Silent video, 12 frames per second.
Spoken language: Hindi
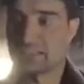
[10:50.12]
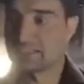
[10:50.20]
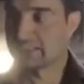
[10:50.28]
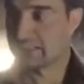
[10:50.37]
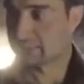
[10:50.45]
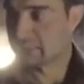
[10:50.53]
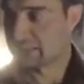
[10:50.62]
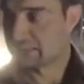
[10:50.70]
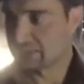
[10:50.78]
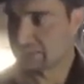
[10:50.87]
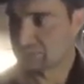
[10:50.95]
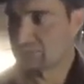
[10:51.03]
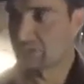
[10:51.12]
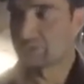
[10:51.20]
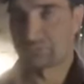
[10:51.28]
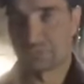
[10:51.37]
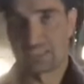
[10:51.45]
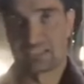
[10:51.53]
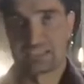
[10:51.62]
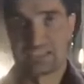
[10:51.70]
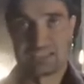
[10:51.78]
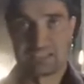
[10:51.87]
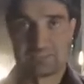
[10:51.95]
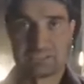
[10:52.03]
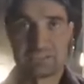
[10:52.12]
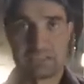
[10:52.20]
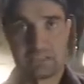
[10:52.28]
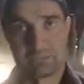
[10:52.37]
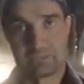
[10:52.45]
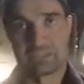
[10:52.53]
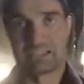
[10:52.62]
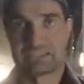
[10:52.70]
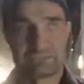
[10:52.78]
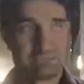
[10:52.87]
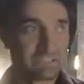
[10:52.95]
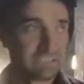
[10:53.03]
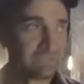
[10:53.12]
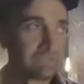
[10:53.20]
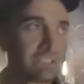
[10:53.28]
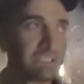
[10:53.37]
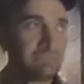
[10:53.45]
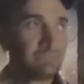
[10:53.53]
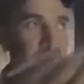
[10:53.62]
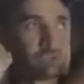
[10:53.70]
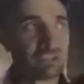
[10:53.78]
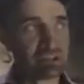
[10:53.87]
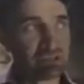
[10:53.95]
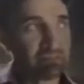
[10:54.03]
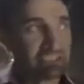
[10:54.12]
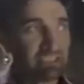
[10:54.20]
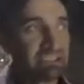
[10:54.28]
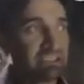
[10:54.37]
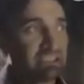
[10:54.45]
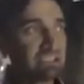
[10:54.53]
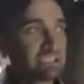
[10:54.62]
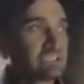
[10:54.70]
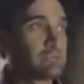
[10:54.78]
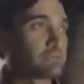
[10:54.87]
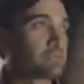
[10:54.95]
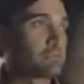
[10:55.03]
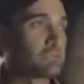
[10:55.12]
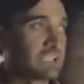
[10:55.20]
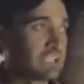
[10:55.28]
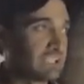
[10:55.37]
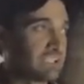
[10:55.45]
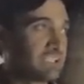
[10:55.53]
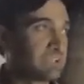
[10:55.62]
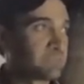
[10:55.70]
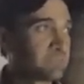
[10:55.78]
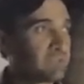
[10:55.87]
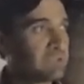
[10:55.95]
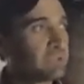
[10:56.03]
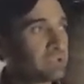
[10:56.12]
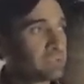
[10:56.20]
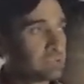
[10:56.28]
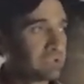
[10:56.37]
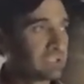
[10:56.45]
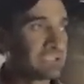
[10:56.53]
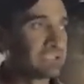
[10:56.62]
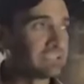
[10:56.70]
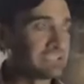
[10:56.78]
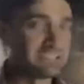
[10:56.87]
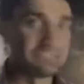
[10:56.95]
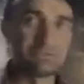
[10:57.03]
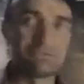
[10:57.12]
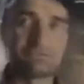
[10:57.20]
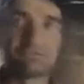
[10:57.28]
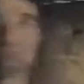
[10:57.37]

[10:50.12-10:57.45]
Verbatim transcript: वाले नहीं यहाँ पे खुद हम पकाते हैं अच्छा पकाते के फिर इधर से पेशेंट से लेके उसको यहाँ आते हैं सही सही वो